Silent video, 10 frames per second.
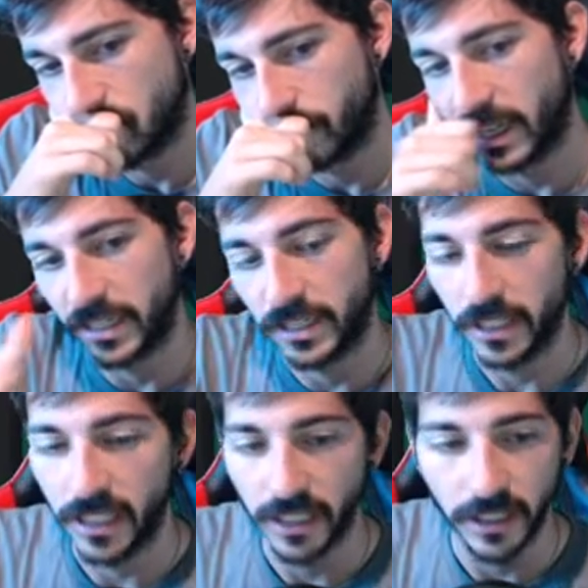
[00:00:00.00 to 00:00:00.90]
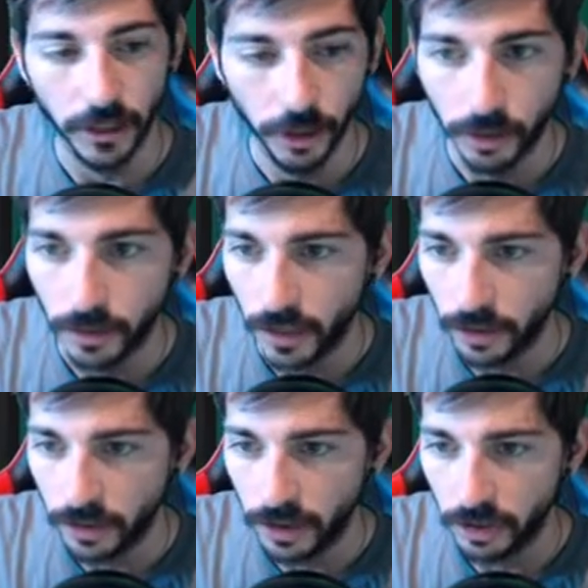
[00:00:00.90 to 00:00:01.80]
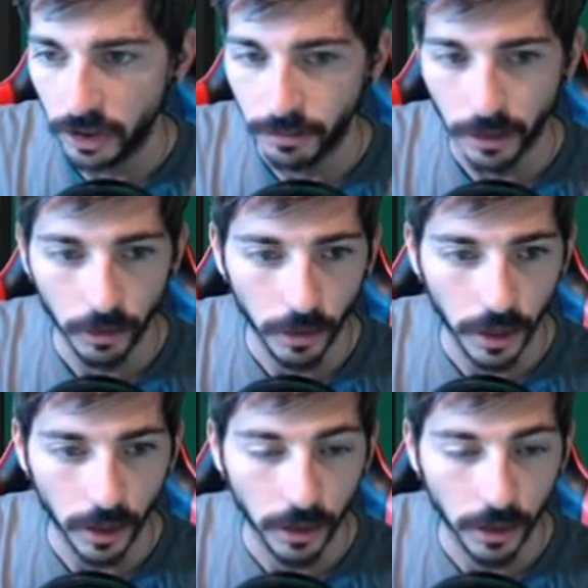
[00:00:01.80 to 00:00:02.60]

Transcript: Bueno, sería ñañón. ñañón sí o sí va a jugar.